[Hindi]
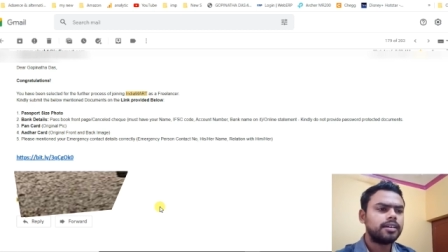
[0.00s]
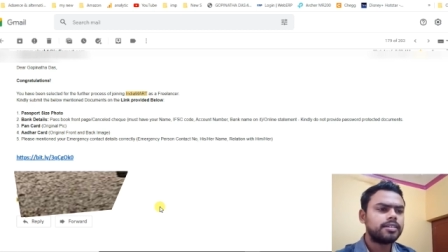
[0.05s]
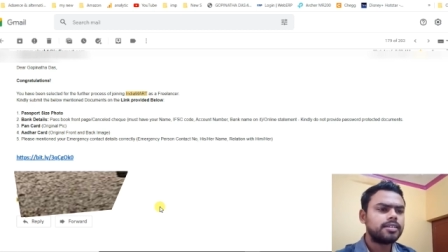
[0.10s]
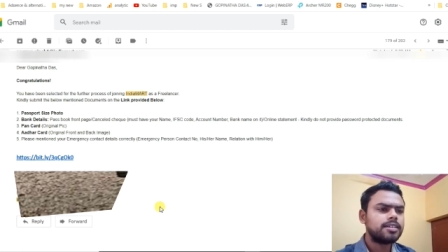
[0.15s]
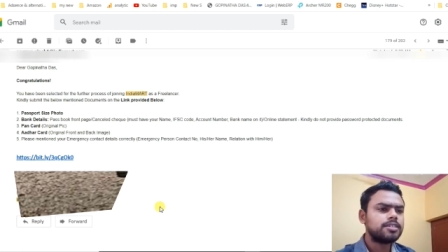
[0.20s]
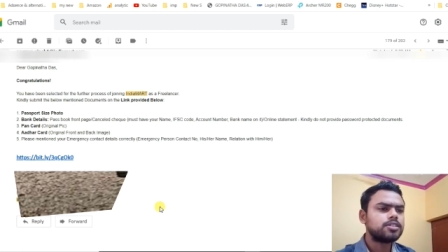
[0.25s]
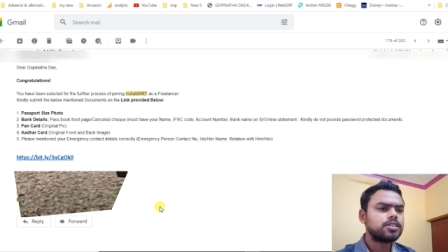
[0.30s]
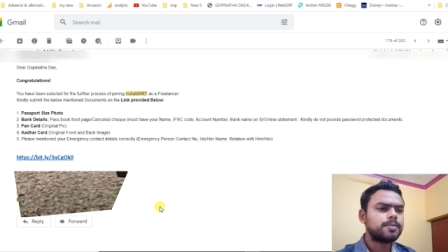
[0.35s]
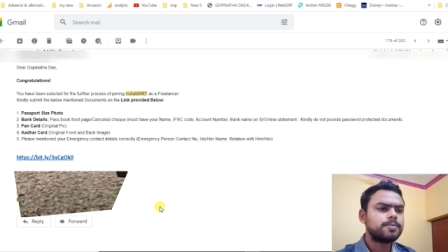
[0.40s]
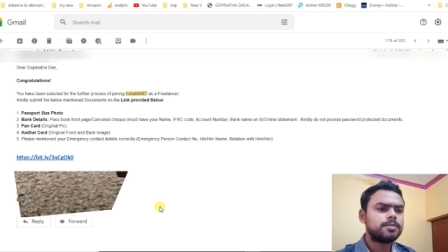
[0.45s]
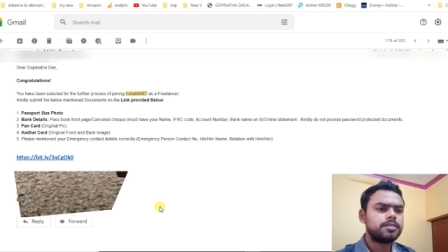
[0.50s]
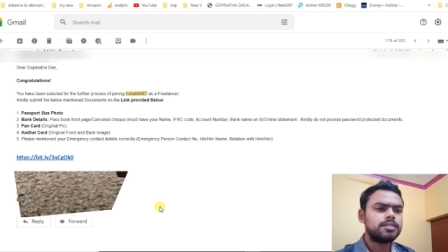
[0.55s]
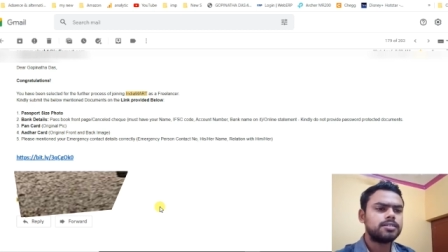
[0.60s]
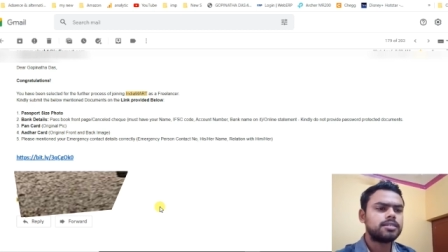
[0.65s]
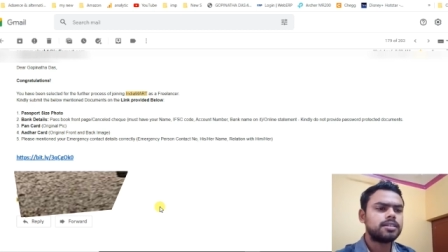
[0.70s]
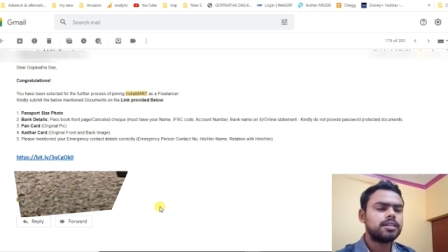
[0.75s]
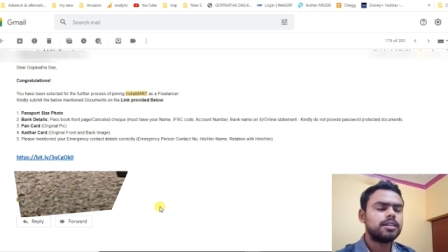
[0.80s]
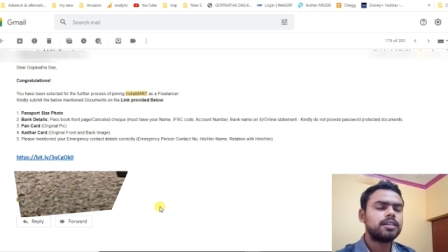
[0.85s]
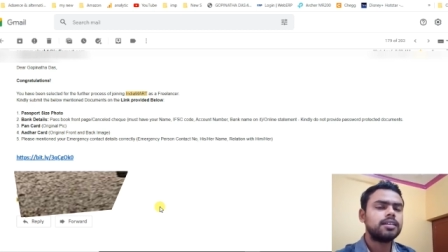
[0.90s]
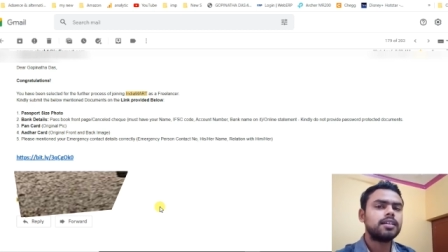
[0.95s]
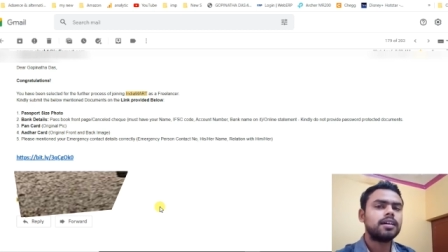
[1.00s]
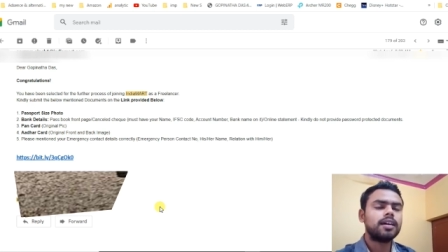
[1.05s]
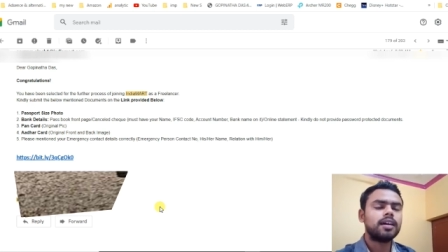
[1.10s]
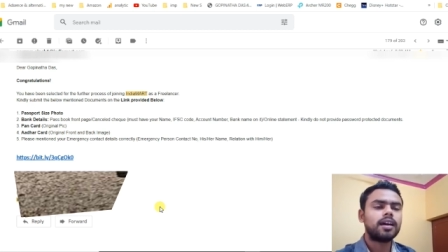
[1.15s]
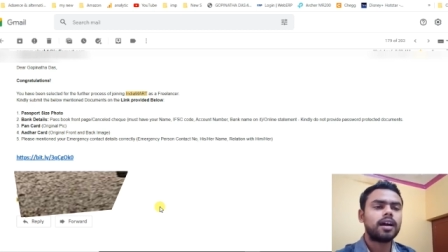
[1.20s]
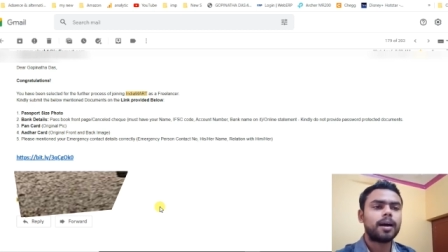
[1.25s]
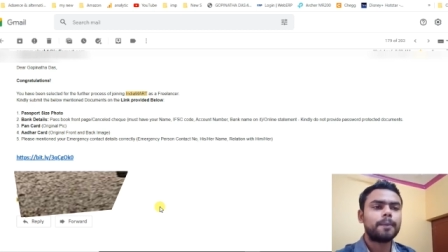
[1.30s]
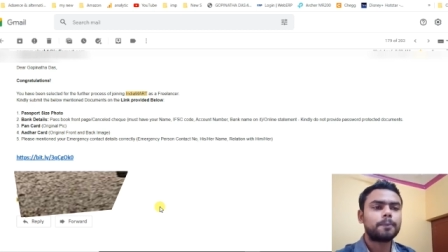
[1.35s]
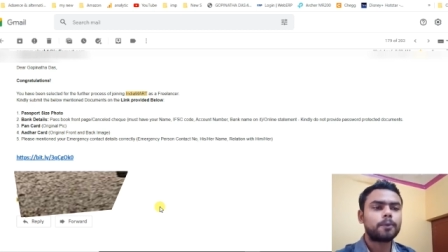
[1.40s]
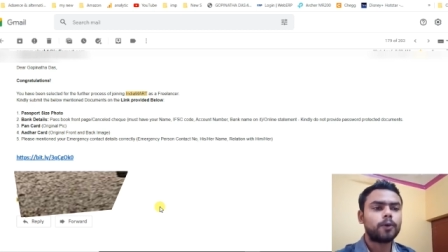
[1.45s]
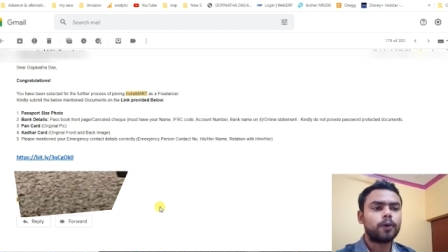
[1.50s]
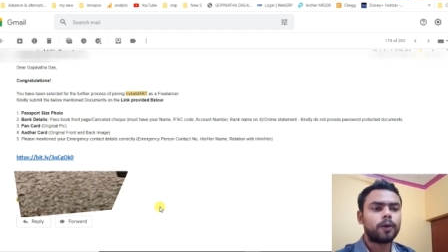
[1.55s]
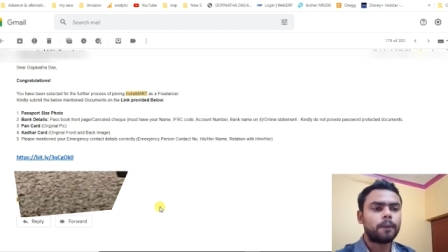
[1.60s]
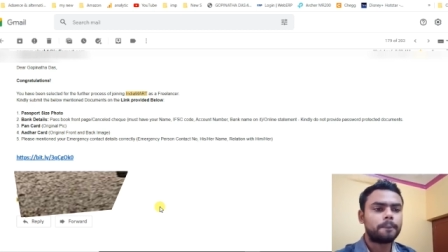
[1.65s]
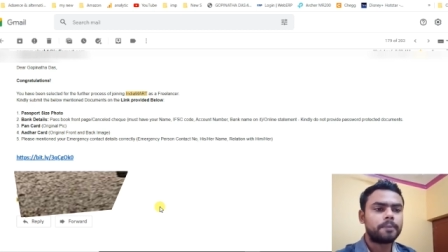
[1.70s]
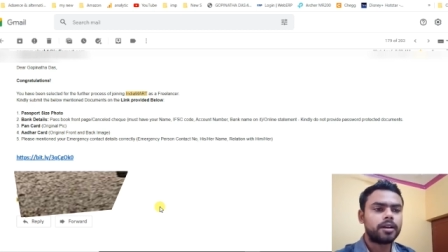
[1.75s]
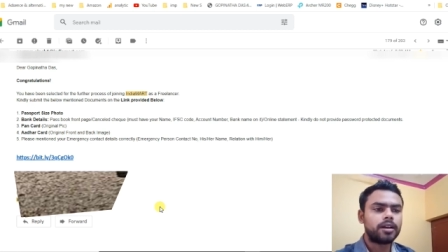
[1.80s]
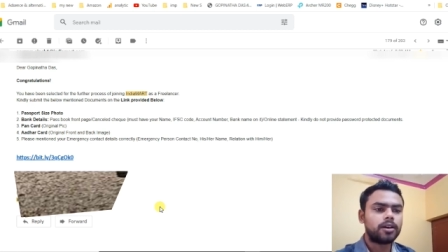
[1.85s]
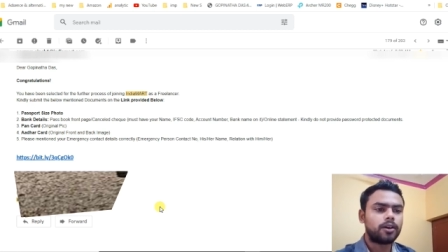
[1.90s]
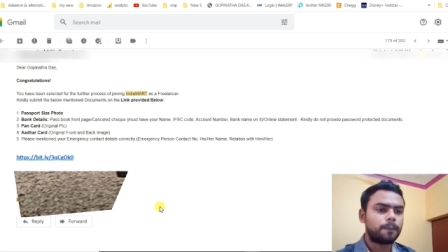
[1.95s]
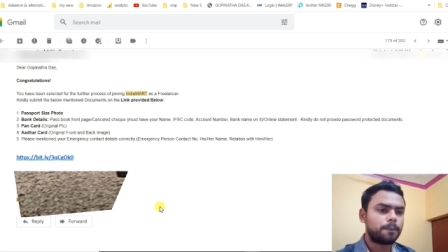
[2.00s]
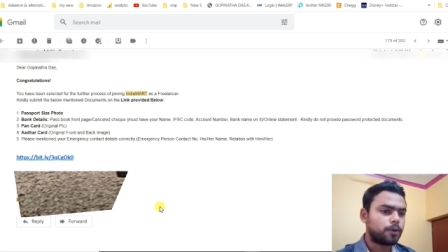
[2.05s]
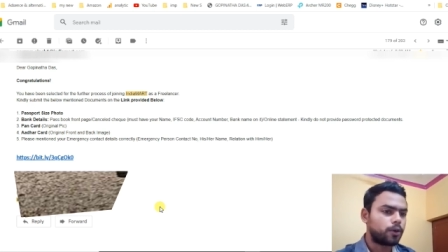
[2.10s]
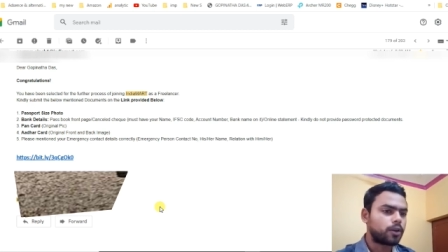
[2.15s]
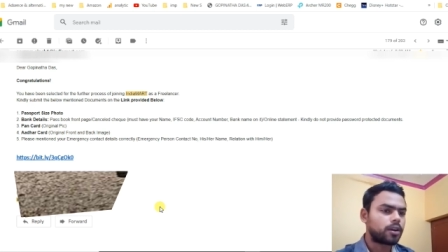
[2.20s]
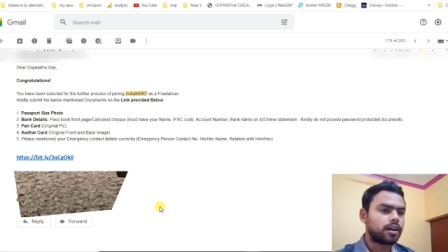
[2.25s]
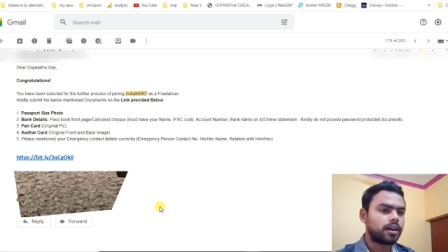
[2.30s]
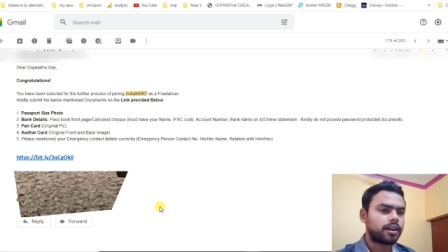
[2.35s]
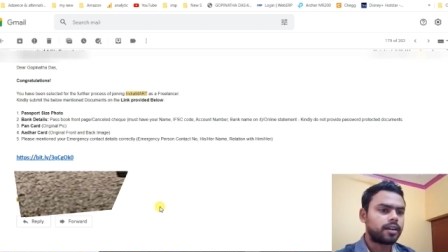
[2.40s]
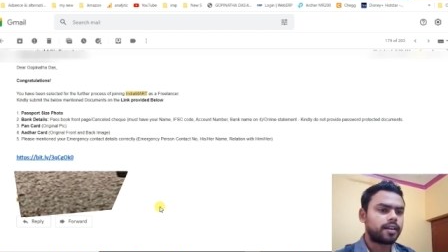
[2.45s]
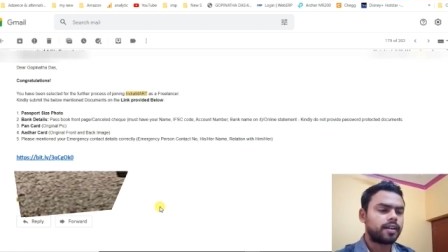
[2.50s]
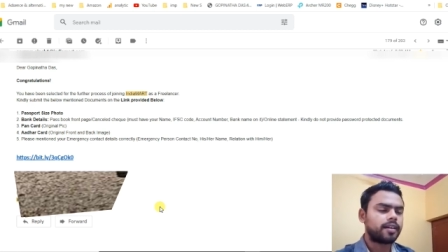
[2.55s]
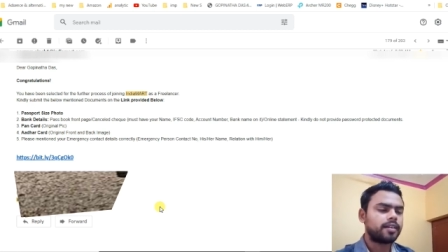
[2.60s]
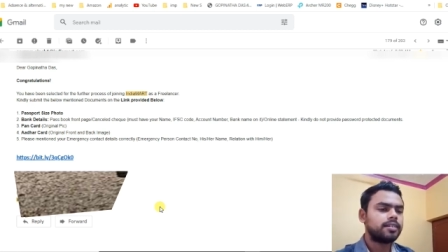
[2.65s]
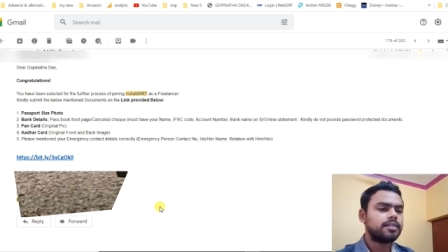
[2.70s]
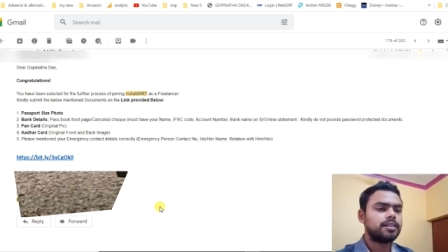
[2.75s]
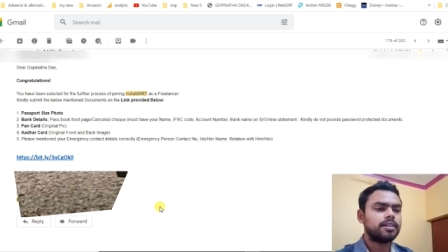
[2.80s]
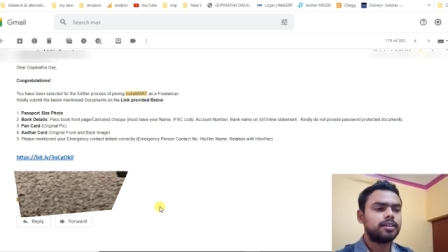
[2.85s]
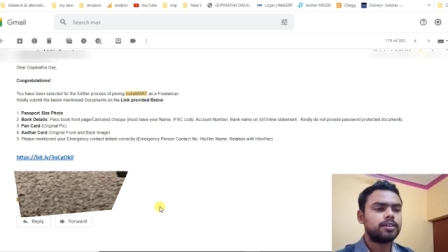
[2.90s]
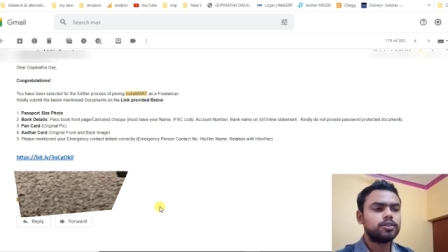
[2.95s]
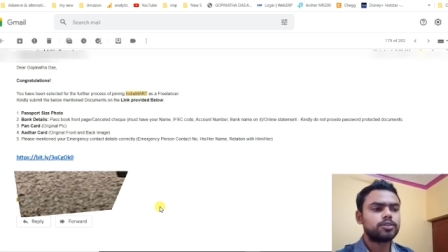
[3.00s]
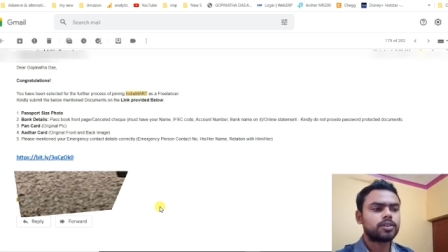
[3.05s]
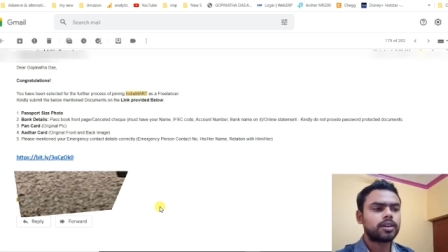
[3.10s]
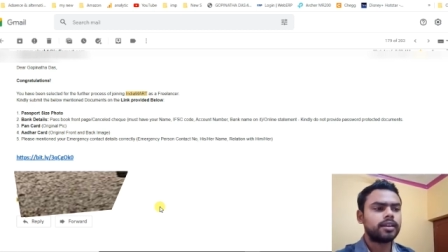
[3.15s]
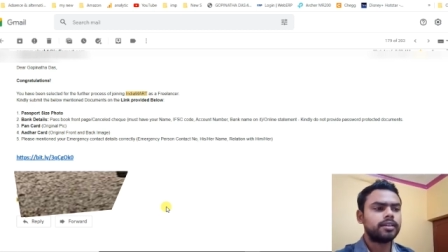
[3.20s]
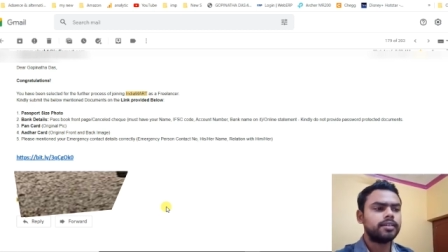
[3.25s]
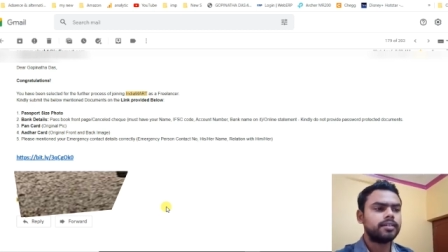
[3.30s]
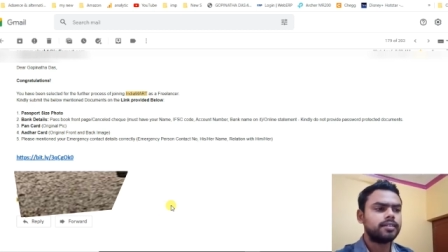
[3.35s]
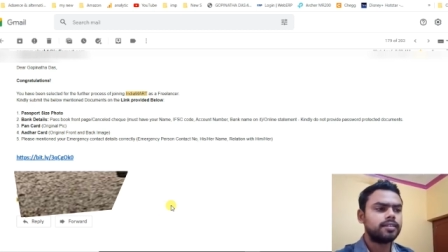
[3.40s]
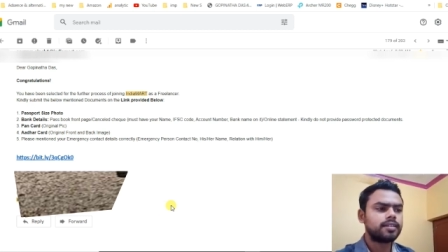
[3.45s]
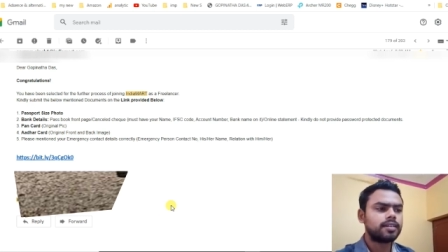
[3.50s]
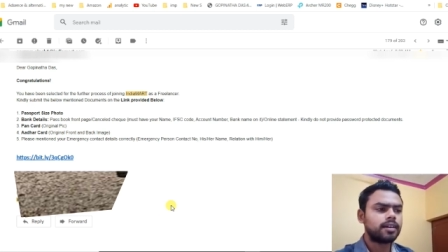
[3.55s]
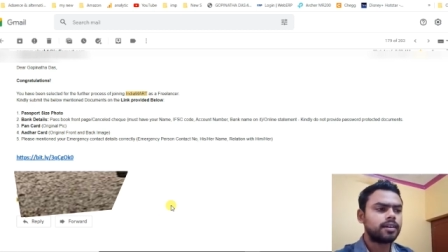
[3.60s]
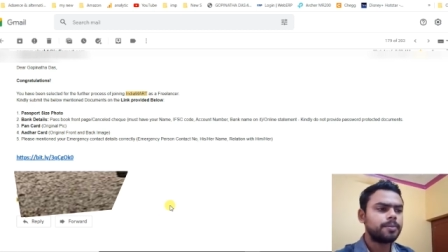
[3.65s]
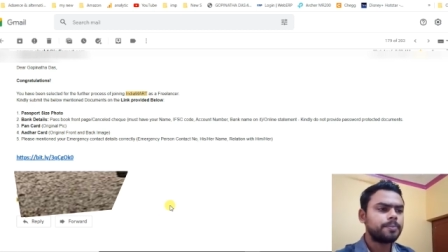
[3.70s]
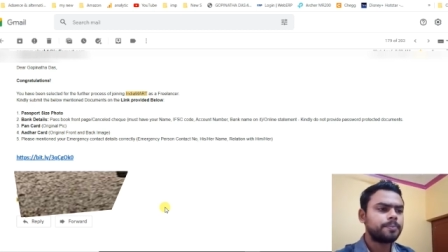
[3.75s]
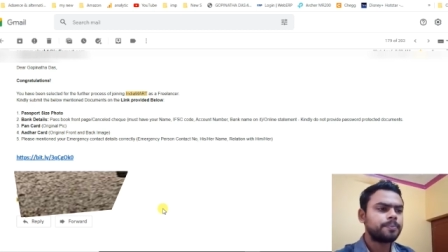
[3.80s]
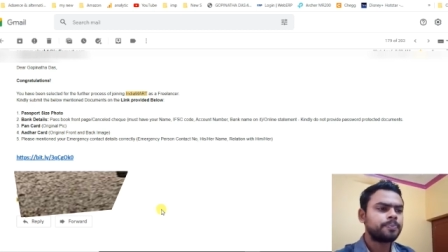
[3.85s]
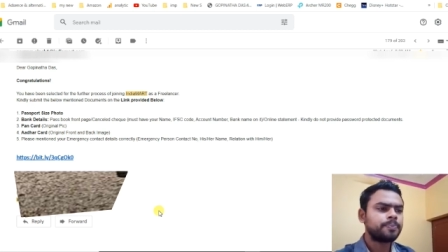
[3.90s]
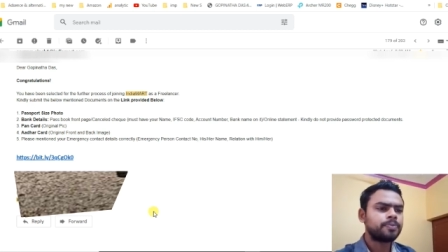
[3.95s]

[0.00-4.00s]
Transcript: ये सब चीज़ें हैं ना आपको अपलोड करना है ये उनका लिंक है